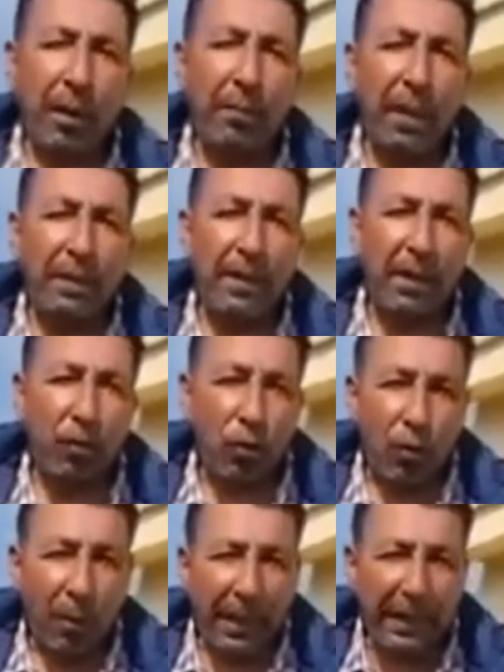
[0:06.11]
Peki sen
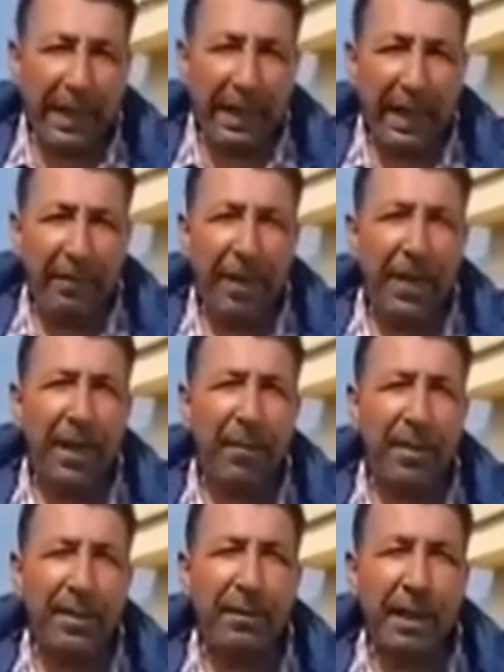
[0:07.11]
zoruma ne? ben
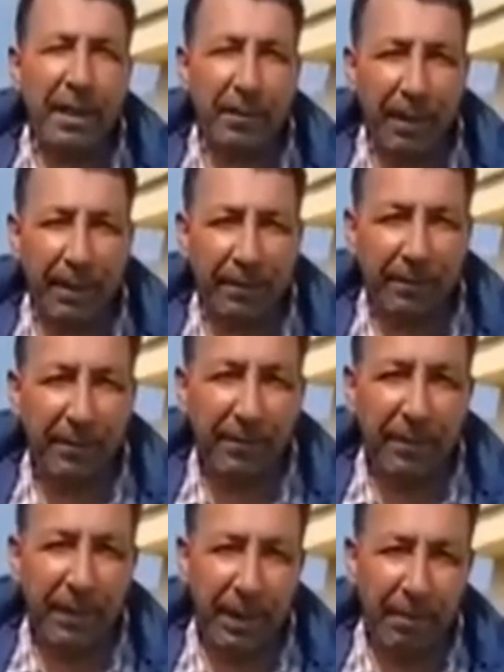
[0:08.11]
namazımı kılmadım.
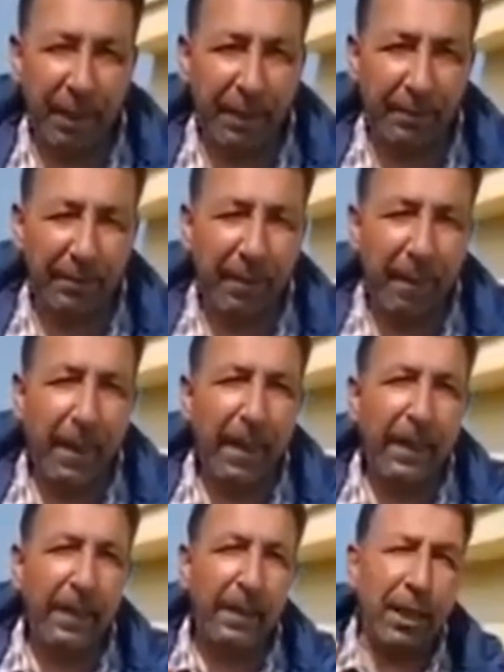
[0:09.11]
Kılmadım.
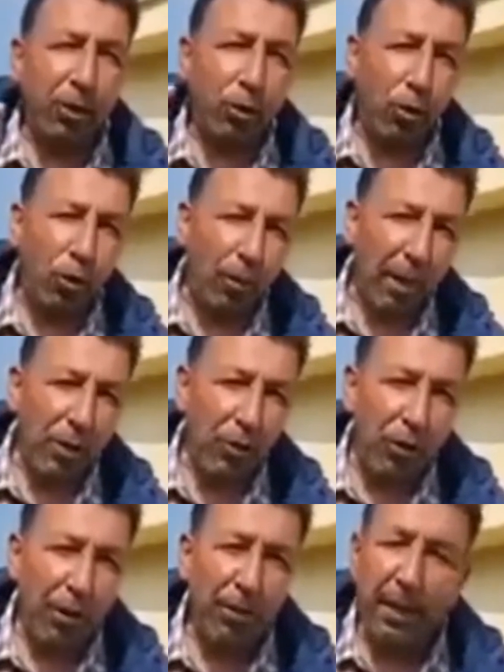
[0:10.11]
İlkokul
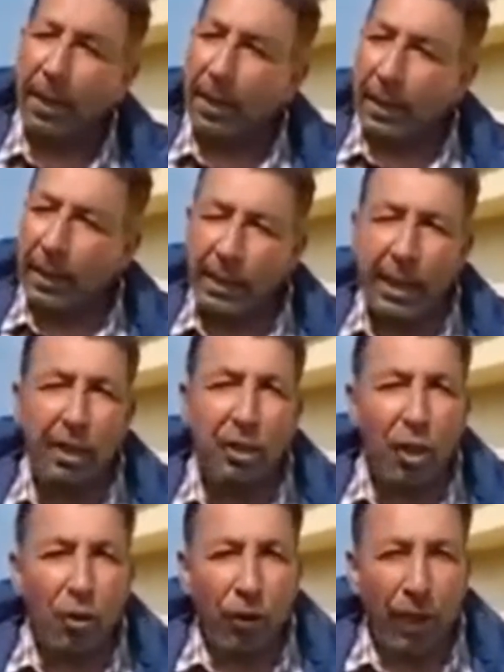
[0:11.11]
mezunuyum.
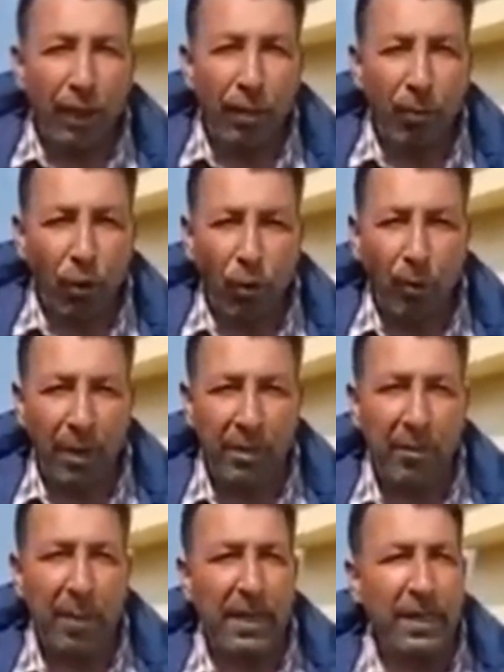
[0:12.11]
İngilizceyi öğrendim, okuma yazan.
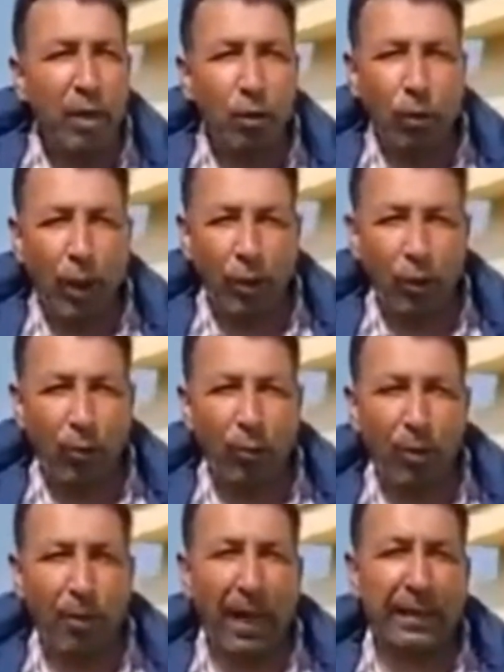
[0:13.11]
Ben niye Kur'an
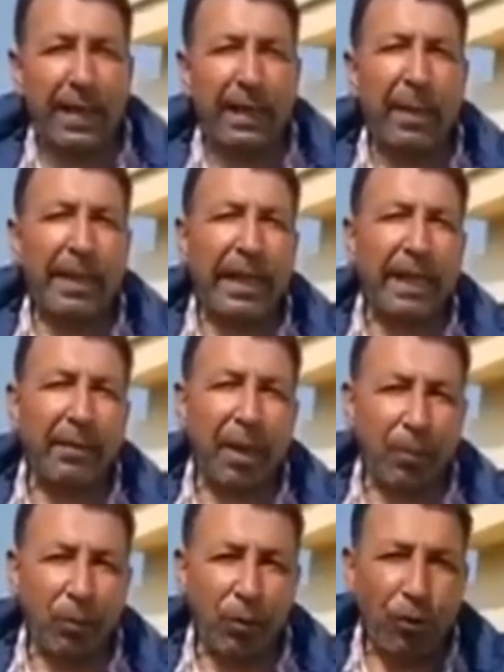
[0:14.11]
okumuyorum? Hatayı ben kendimde
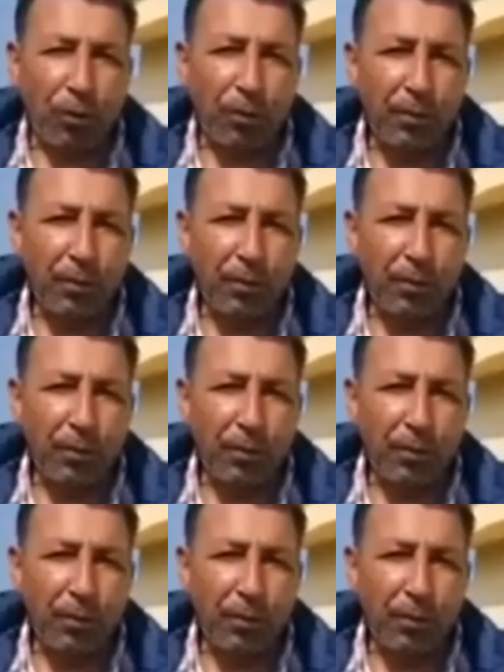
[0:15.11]
buluyorum.